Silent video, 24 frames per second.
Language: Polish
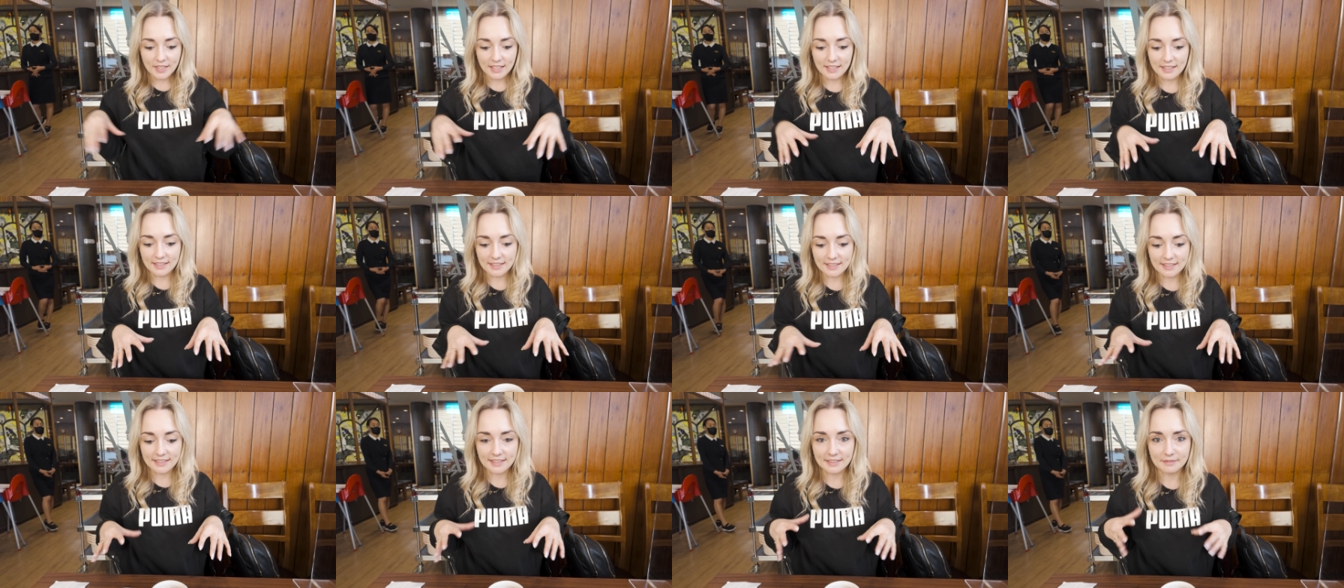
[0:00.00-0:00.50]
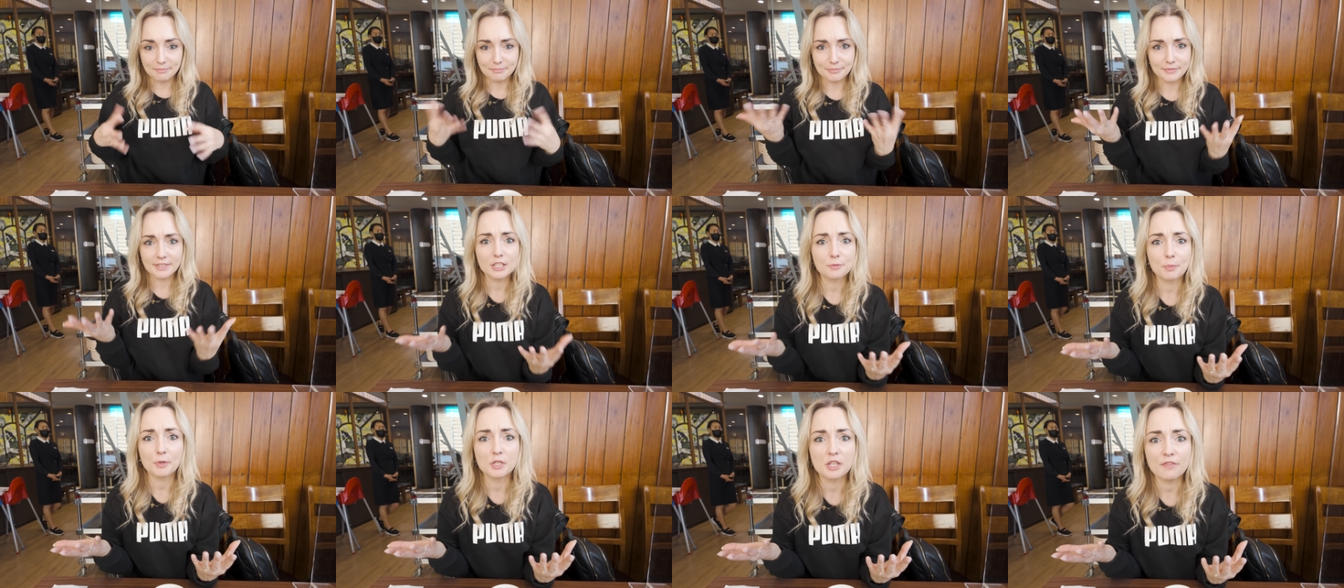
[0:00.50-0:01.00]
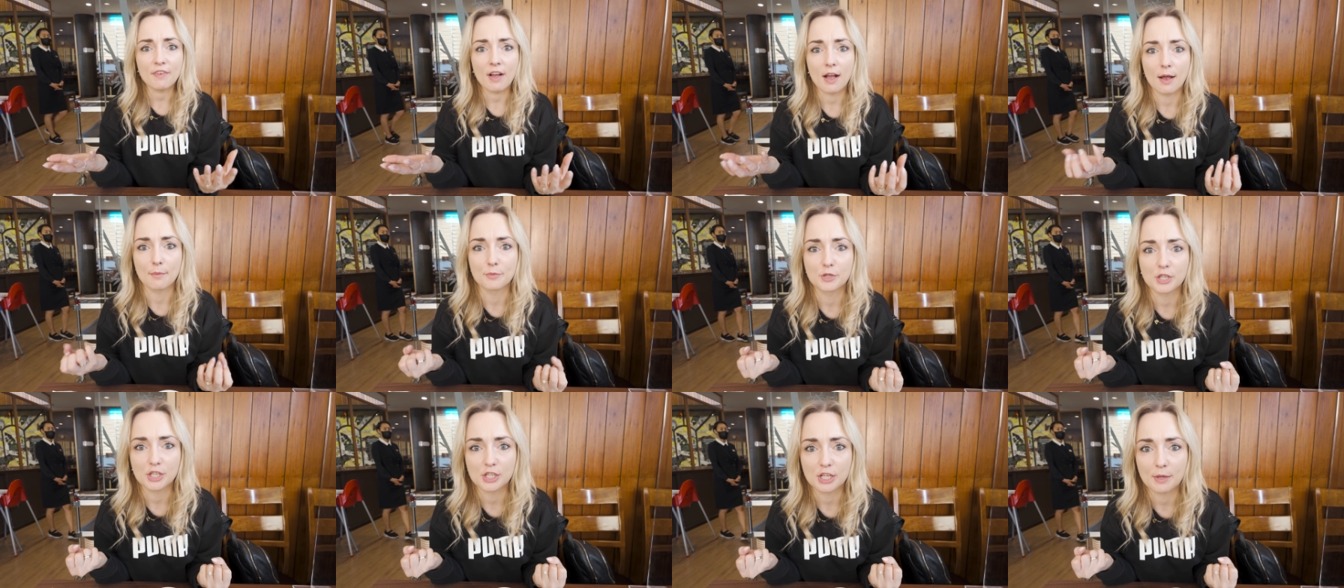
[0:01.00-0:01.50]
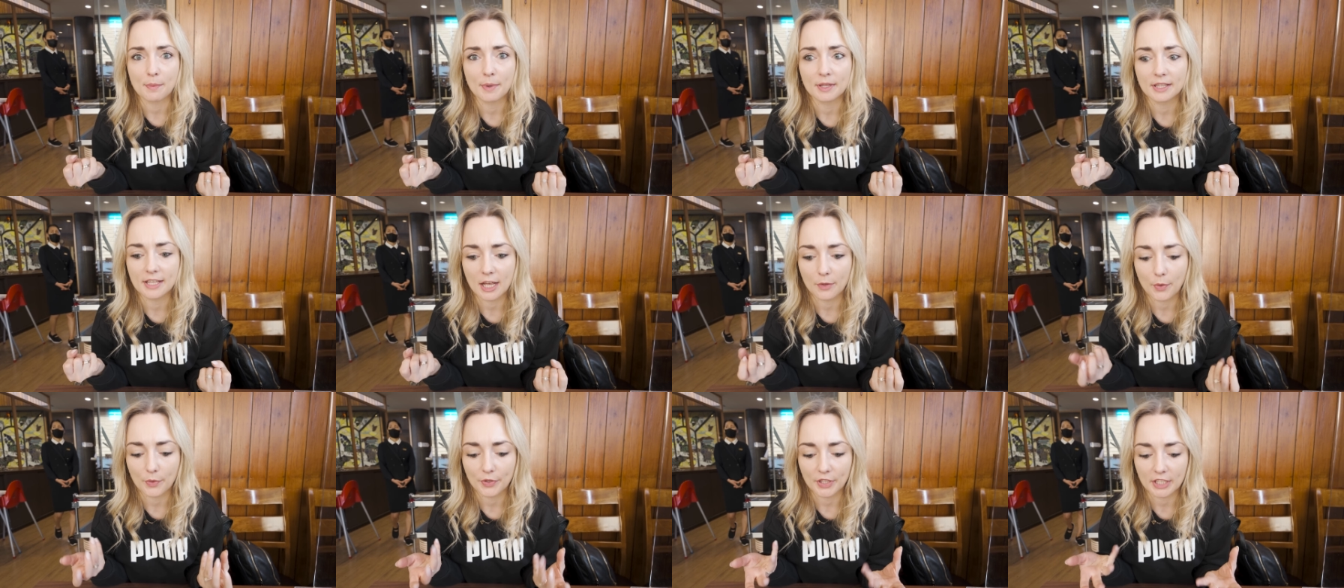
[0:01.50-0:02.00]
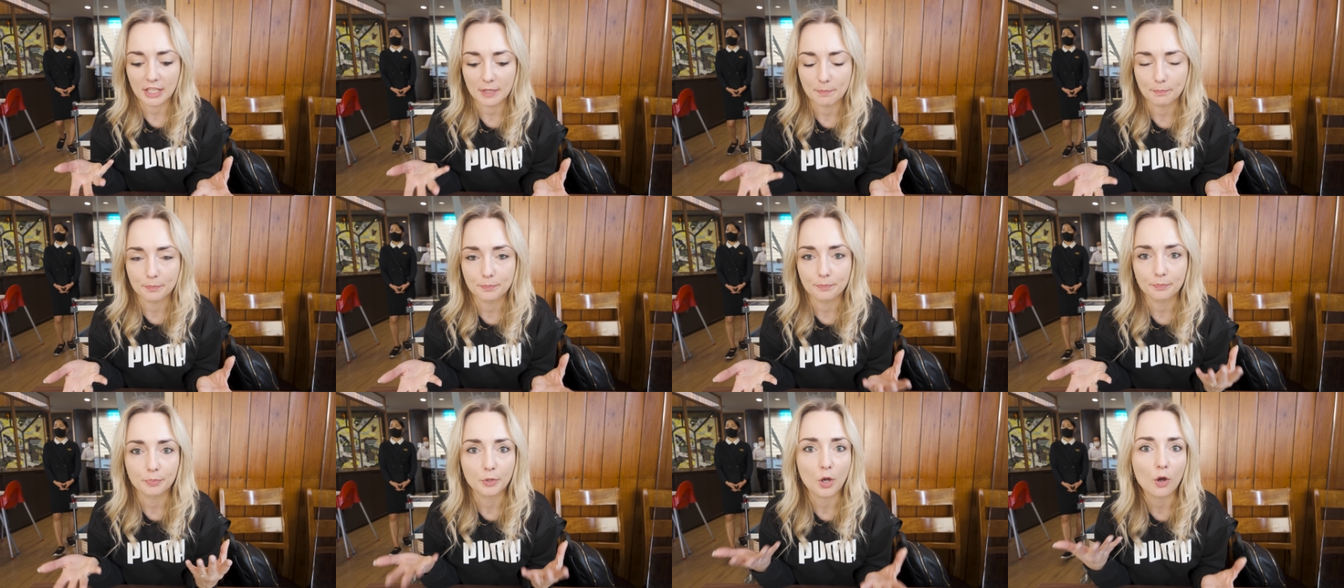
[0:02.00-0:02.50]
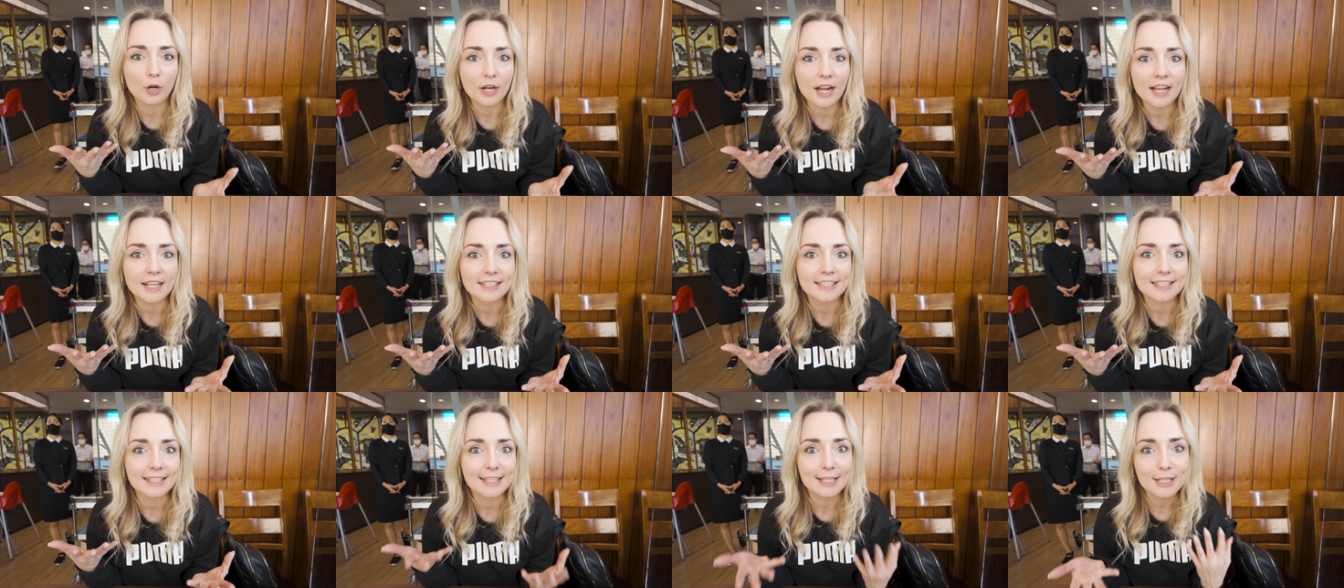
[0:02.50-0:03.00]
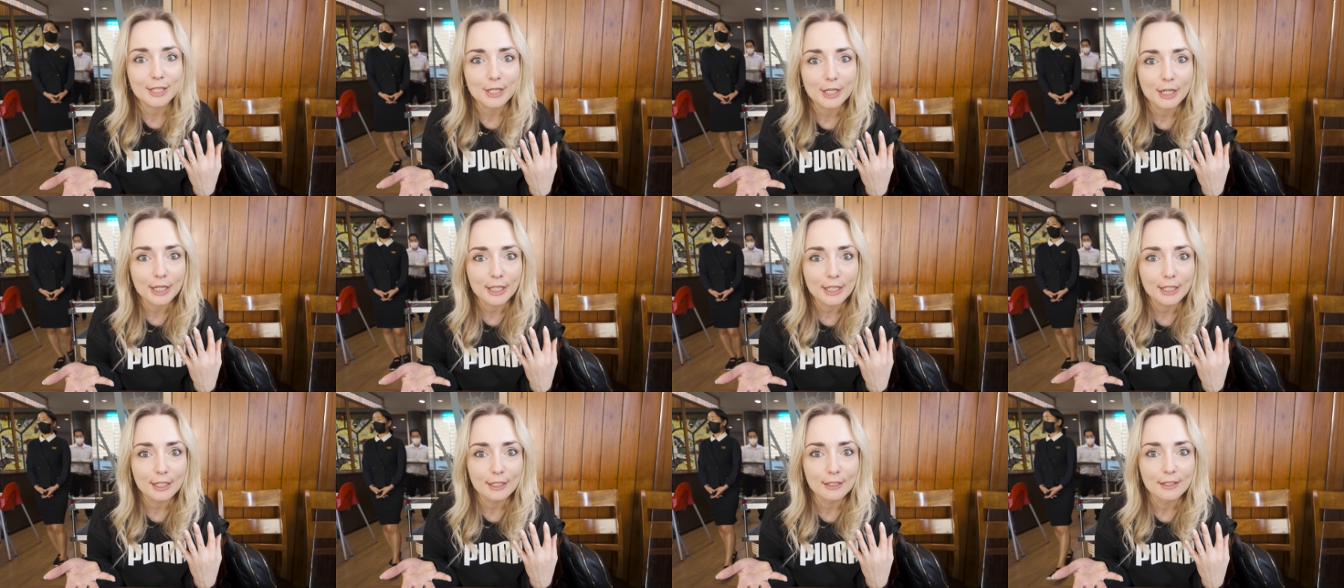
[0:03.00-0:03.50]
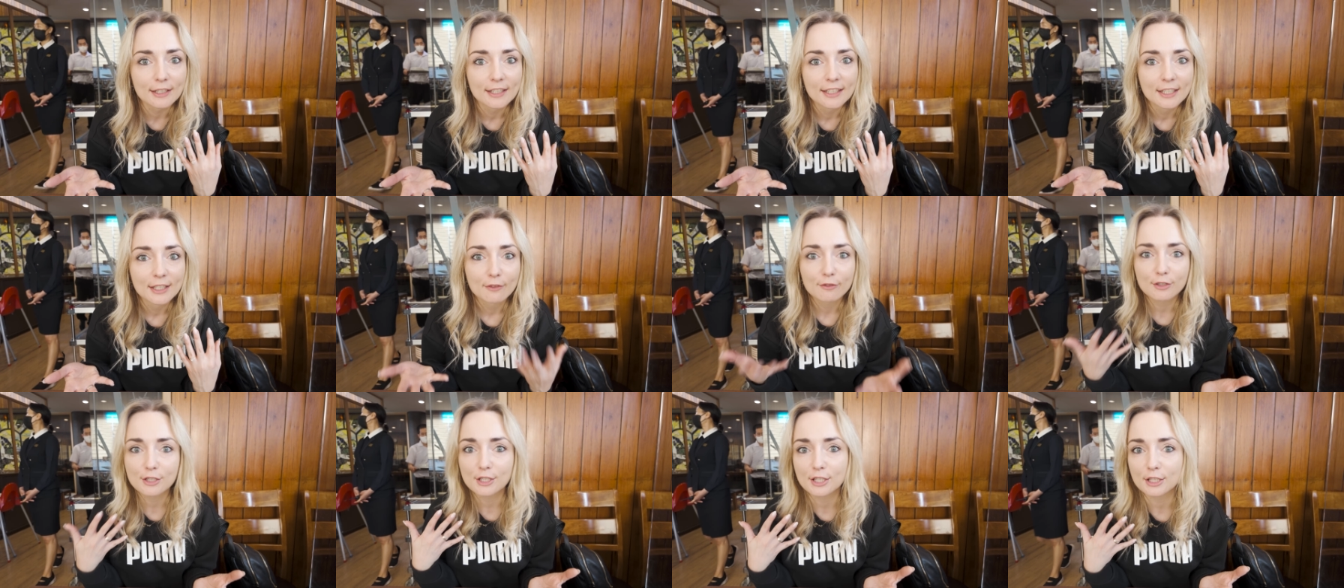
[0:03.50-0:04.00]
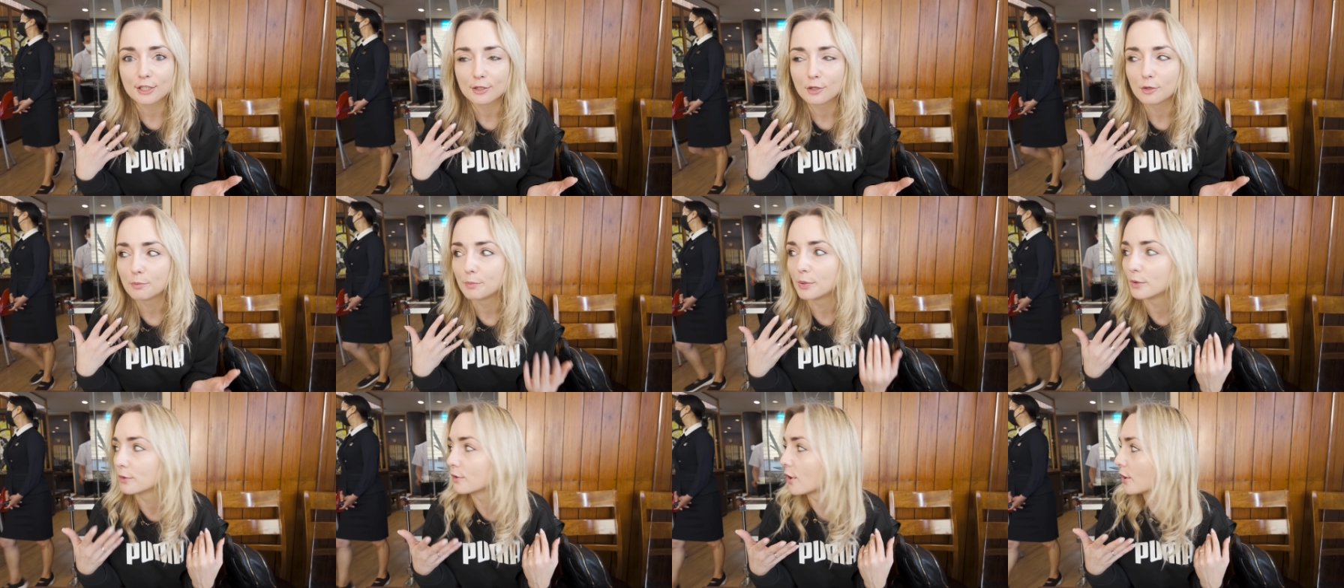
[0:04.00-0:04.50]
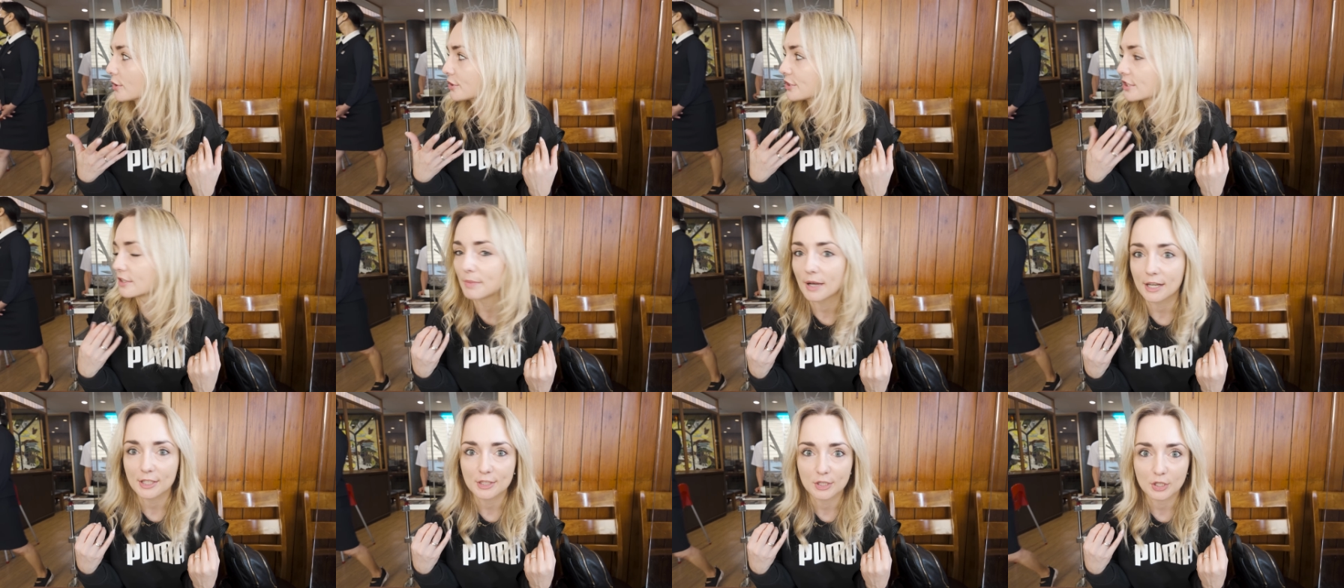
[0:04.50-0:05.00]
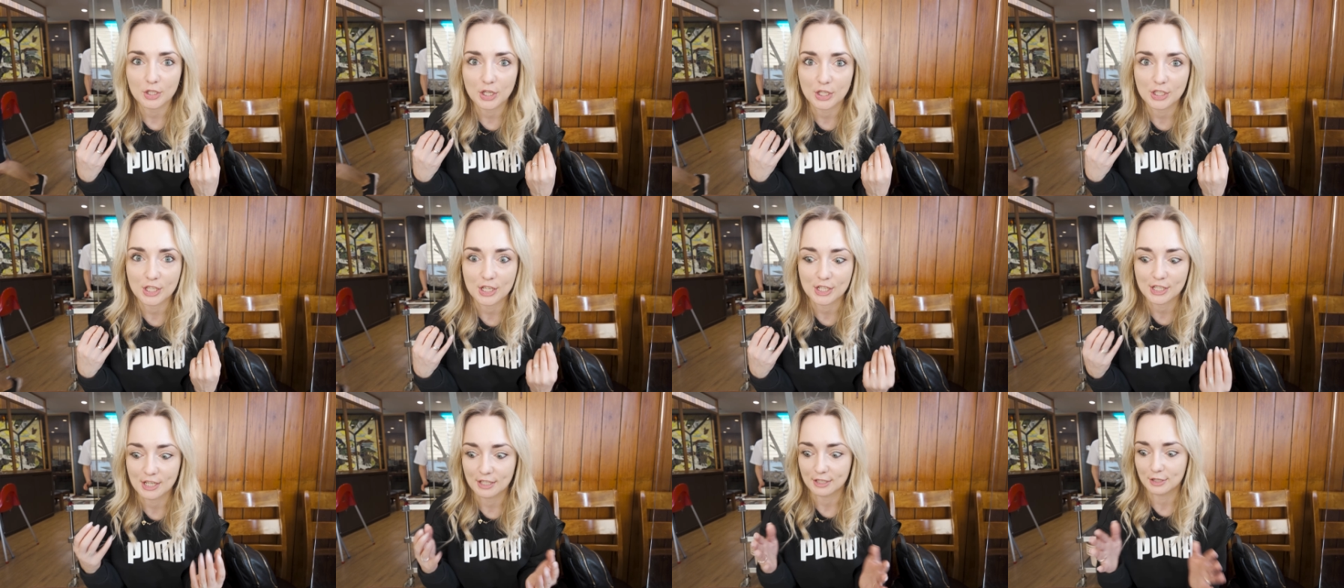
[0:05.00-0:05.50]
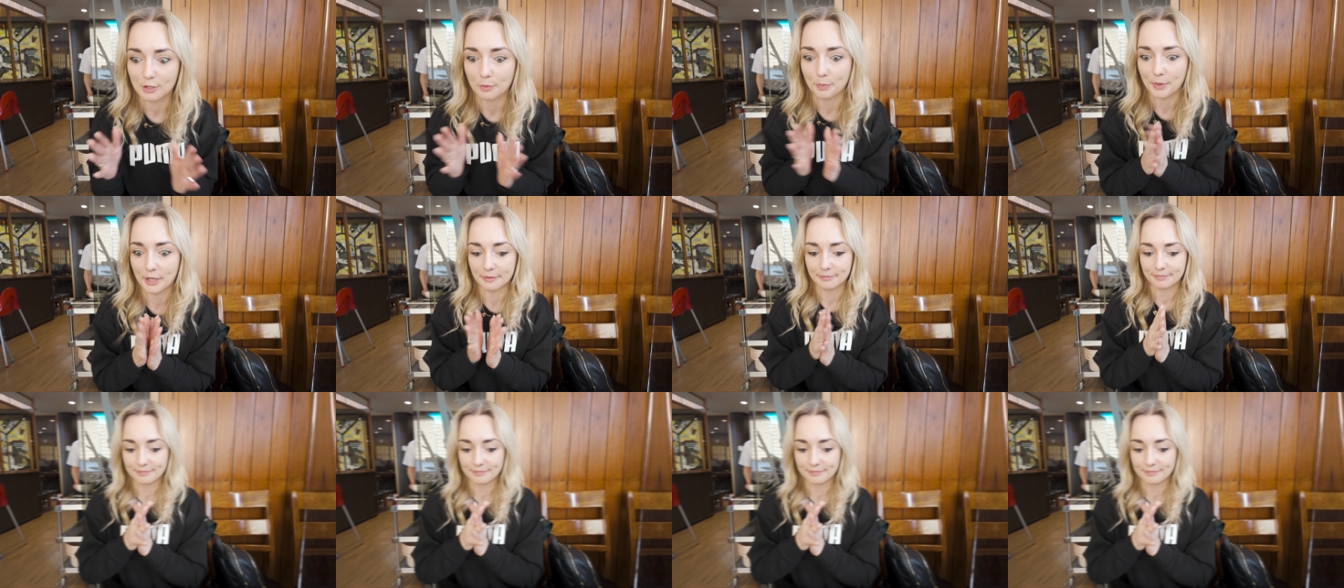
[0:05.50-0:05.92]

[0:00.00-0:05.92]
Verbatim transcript: E, nie spodziewałam się, że będę jadła taki koreański grill w stylu północy. Bardzo się cieszę, super.